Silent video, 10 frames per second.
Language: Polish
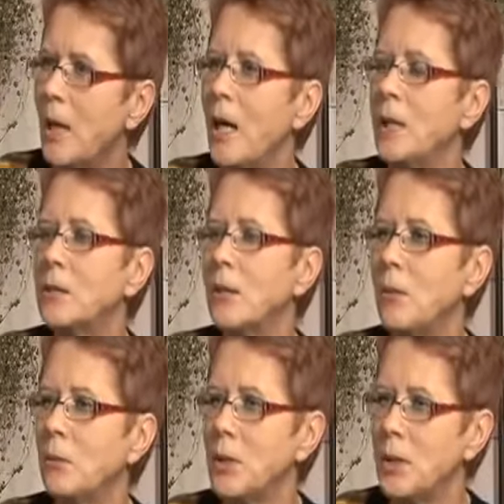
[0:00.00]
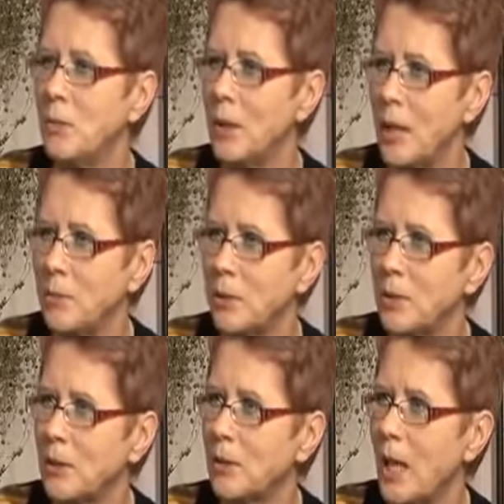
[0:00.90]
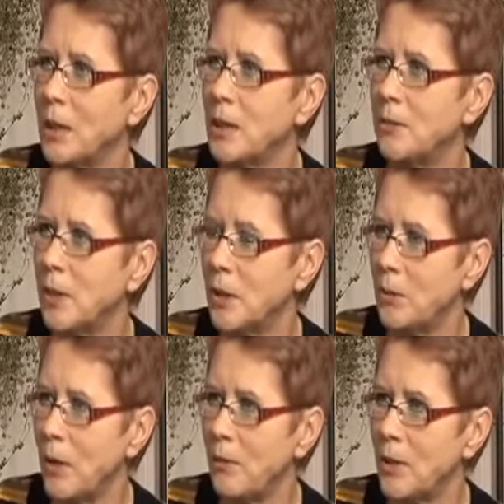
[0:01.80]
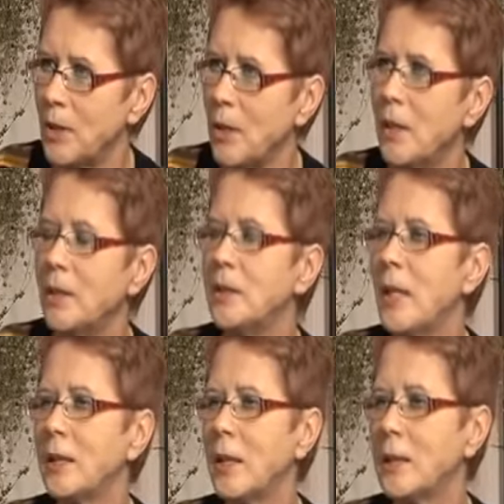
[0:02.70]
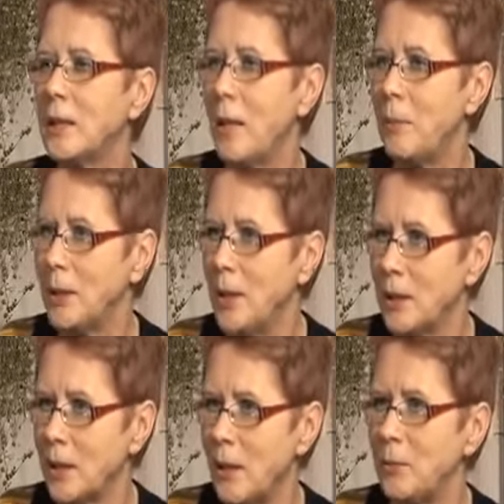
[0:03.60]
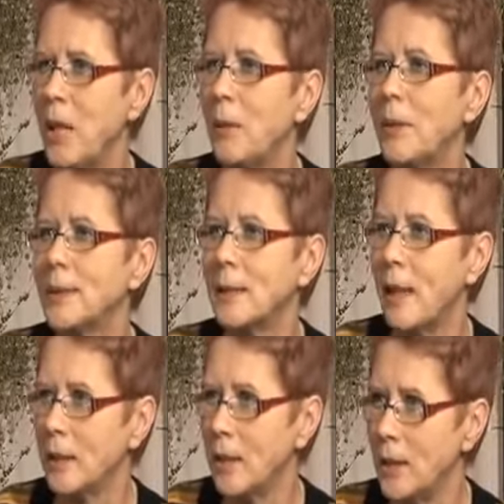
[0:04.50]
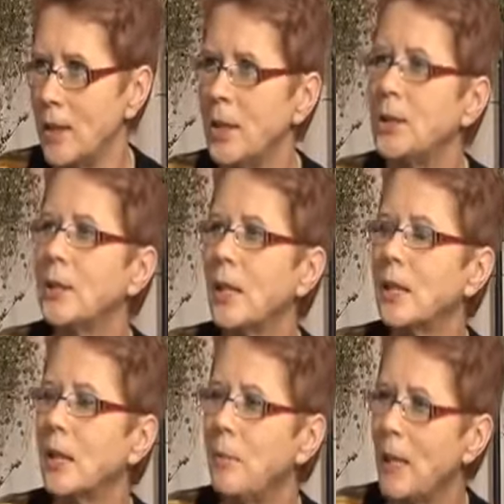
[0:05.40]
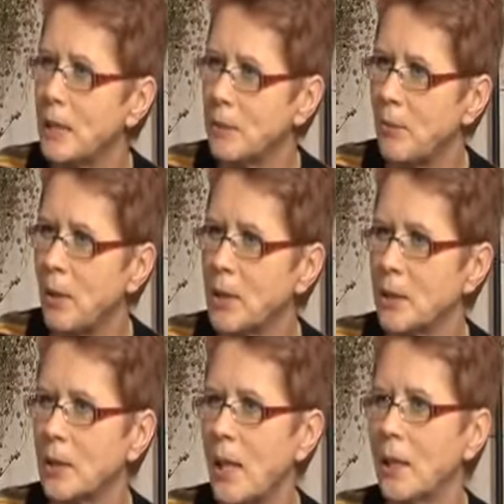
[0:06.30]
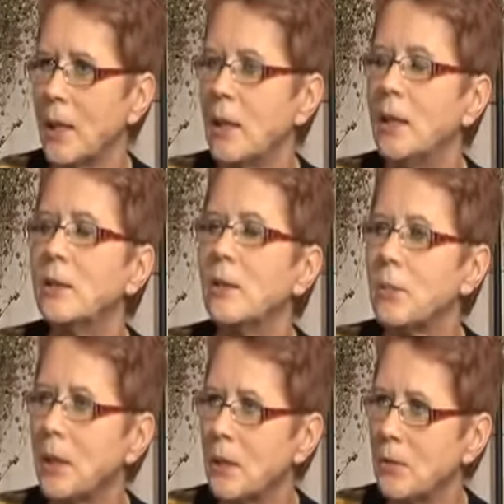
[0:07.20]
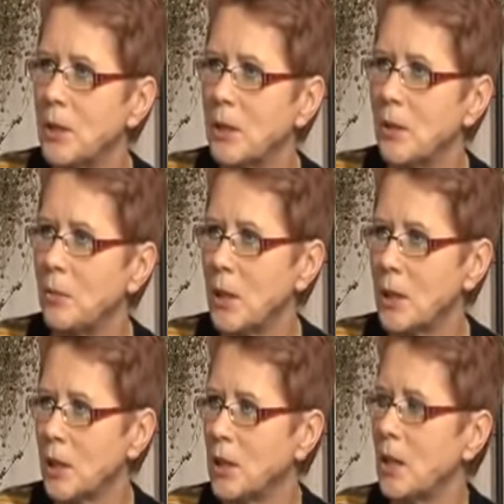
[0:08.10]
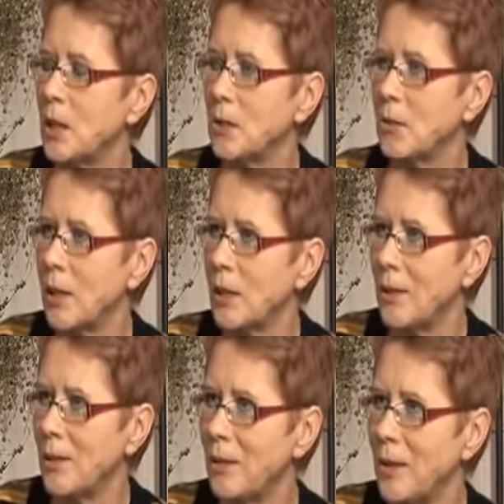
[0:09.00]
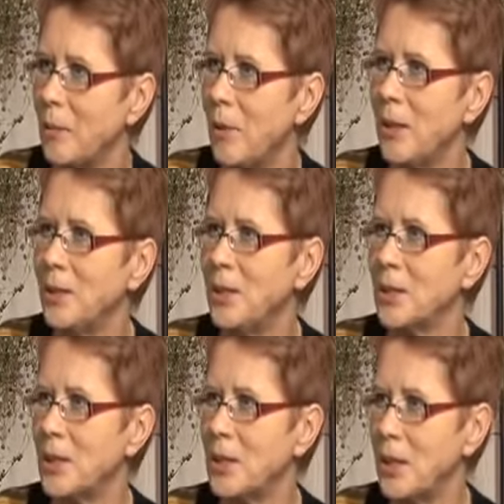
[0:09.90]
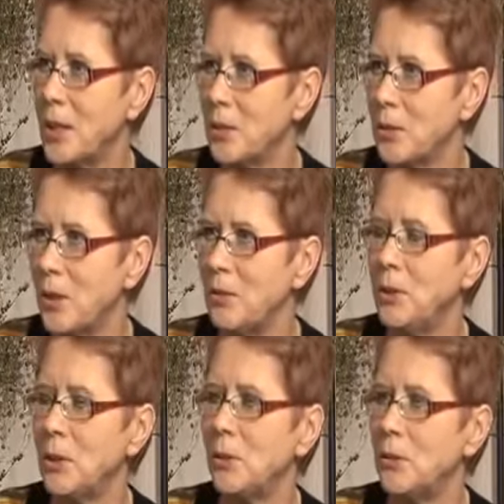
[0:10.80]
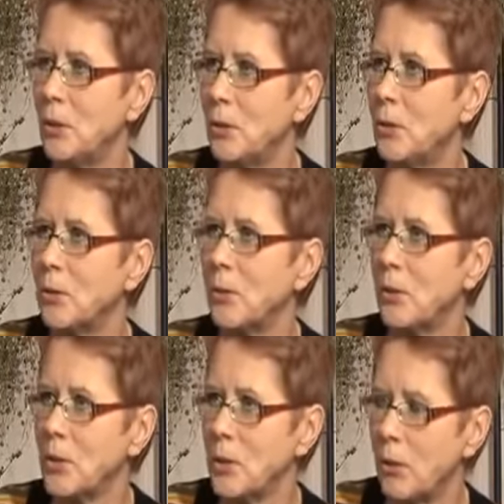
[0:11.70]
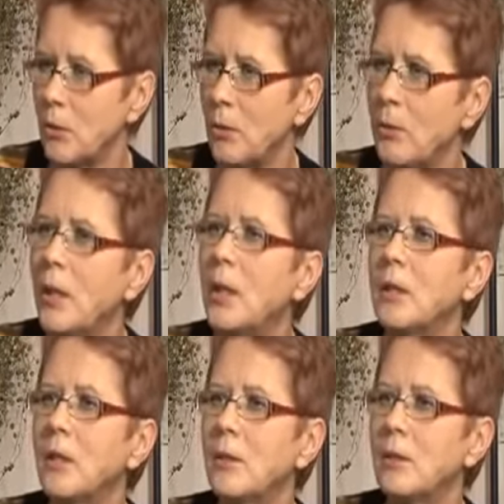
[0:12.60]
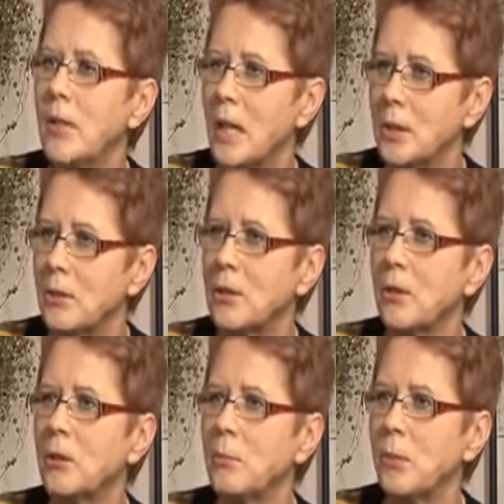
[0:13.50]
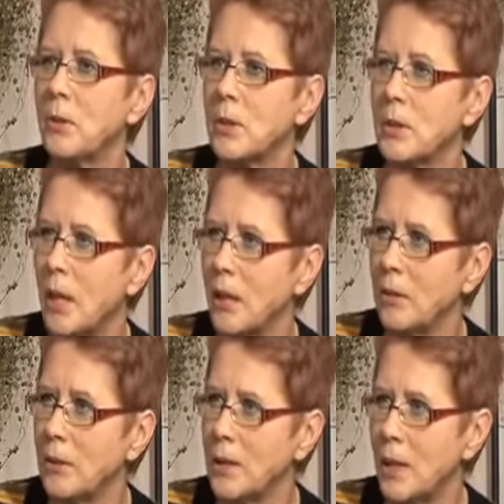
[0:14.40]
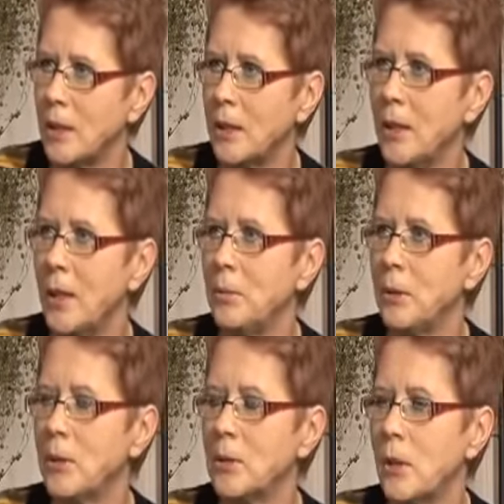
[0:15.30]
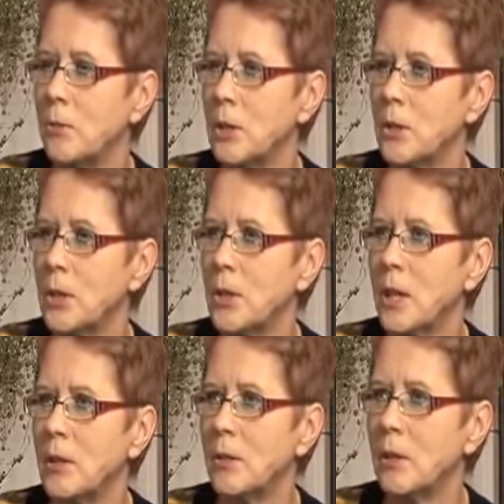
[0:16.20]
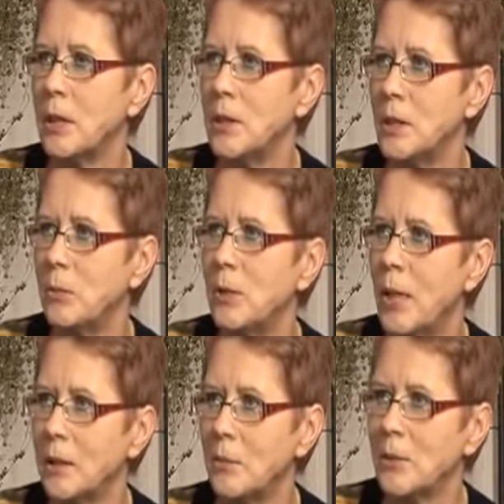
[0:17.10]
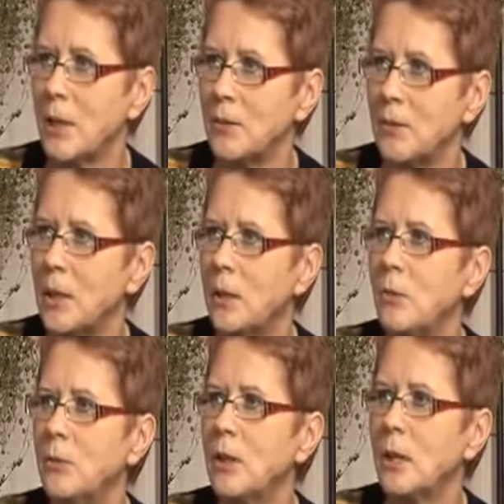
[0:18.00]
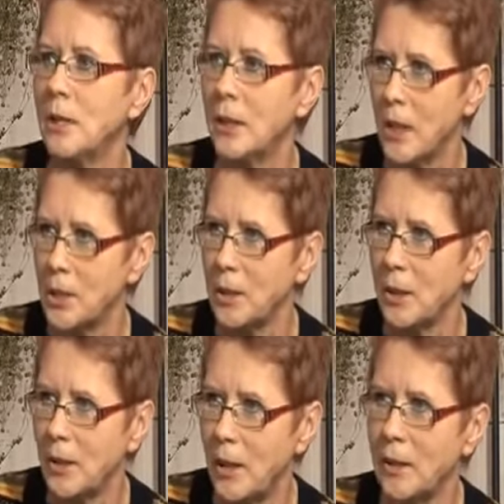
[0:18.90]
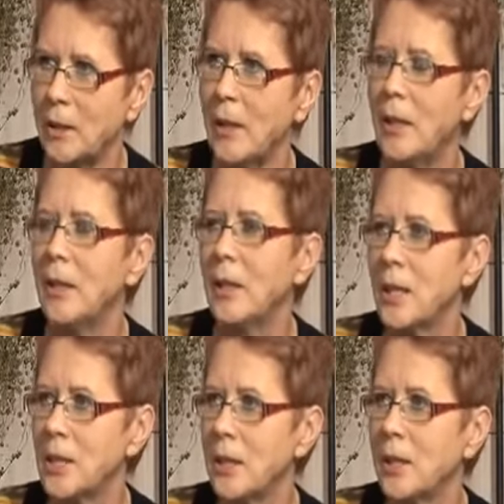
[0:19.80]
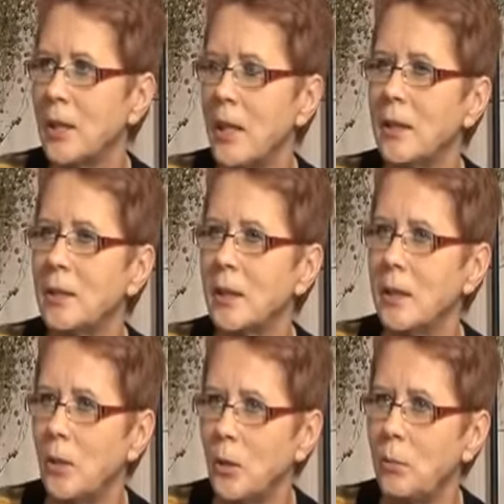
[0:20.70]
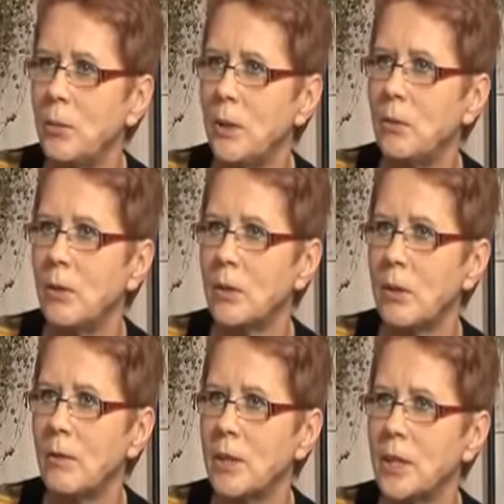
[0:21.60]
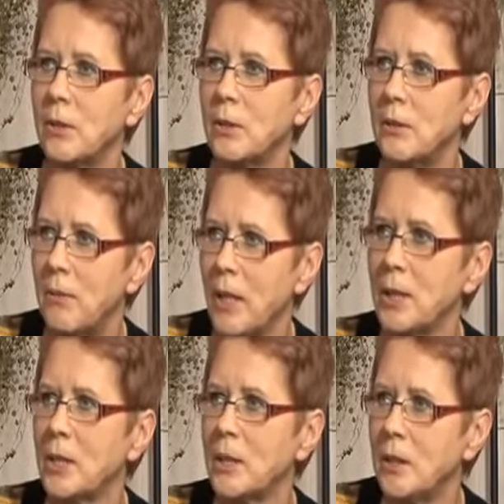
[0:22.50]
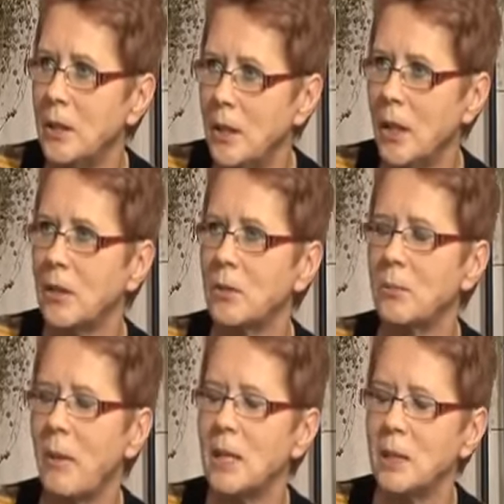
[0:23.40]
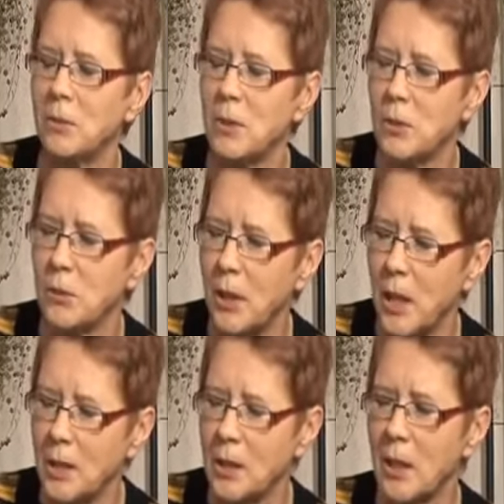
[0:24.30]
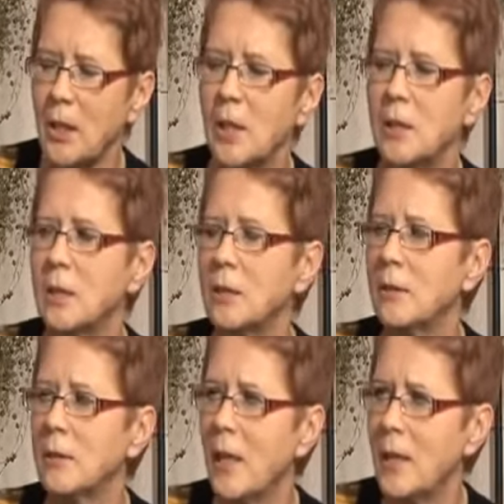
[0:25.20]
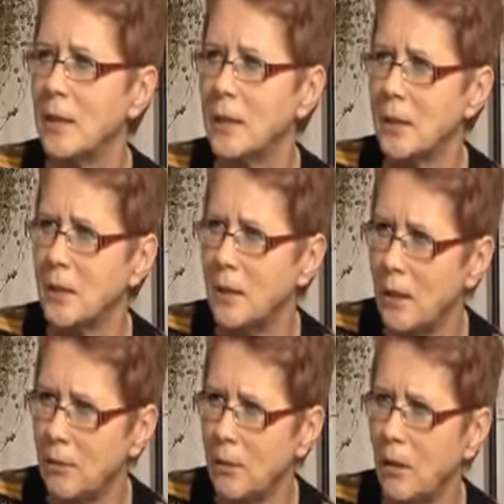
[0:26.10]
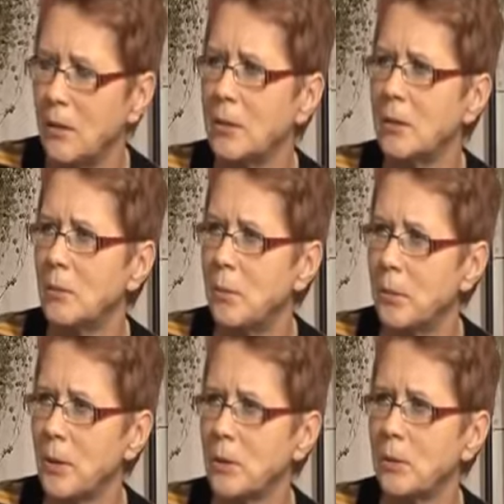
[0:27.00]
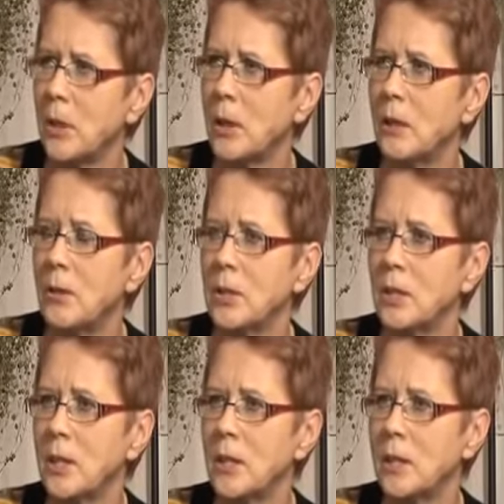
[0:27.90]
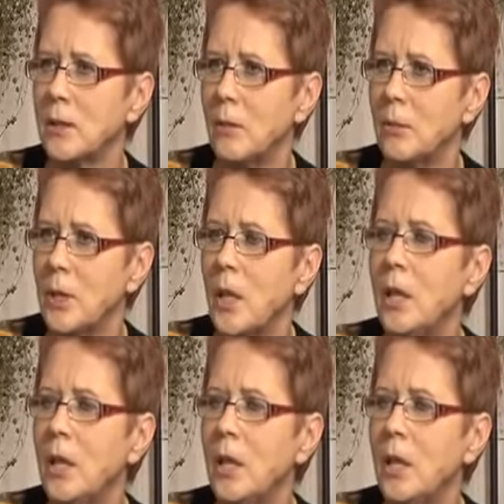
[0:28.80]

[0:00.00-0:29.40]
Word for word: ale to musimy najpierw ten organizm wyregulować. I tak jak ta panienka miała zgagę, czy tak jak Państwo macie zgagę, to przede wszystkim nie zaczynać od takiego chleba i nie zaczynać od kefiru, od jogurtu, od soków, tylko zacząć od prostego jedzenia. Najlepiej to zrobić oczyszczenie organizmu na tym, co ja zwykle mówię, na tej kaszy jeglanej kasza jaglana, taki krupnik ugotować i choć 2-3 dni, jak już Państwo czujecie, że ten organizm jest niewydolny, to po prostu takiego oczyszczenia zrobić.